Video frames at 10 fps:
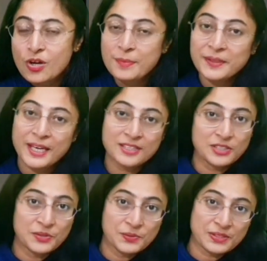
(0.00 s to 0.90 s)
हम कैसे
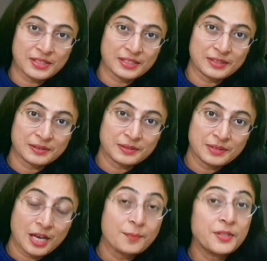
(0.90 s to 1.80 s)
यूज करें
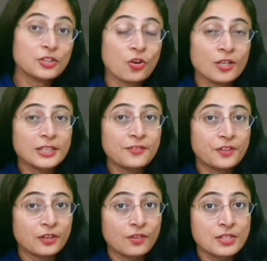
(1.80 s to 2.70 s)
अपने थॉट की
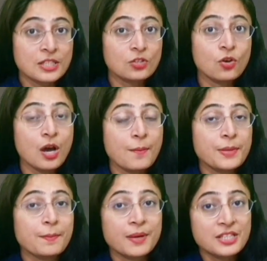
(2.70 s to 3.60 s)
फ्रिक्वेंसी को
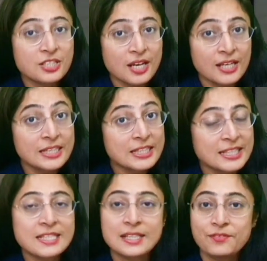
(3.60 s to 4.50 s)
अपने मन चाहे
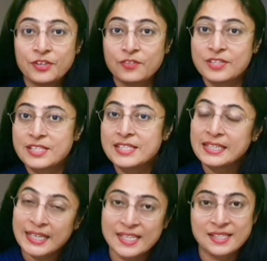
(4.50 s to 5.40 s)
चीज की फ्रिक्वेंसी से
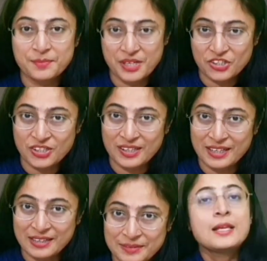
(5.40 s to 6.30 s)
कैसे मैच
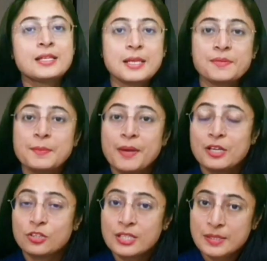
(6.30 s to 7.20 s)
कराएं सबसे पहले
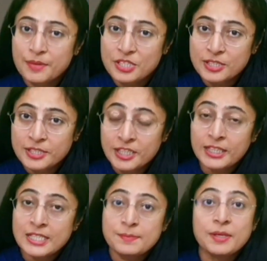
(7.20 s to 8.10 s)
तो समझ लीजिए
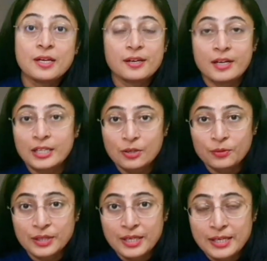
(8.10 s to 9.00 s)
कि इसमें करना क्या होता है